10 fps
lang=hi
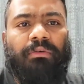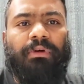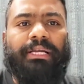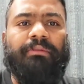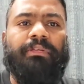
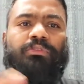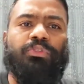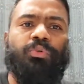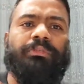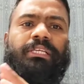वाइटामिन और
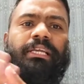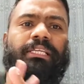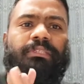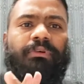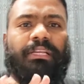जो भी उसकी
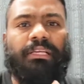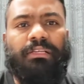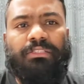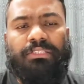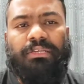कैल्शियम वगैरह की
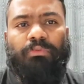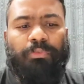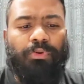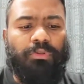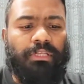चीजें वो
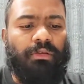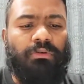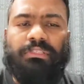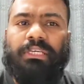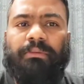पूरी होती रहे और
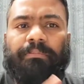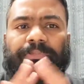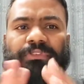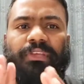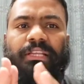उसकी
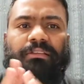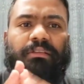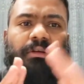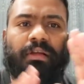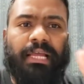स्किन
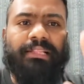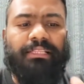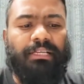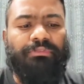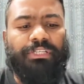
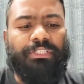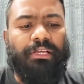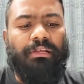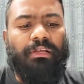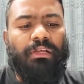हेल्दी एंड फ्रेश है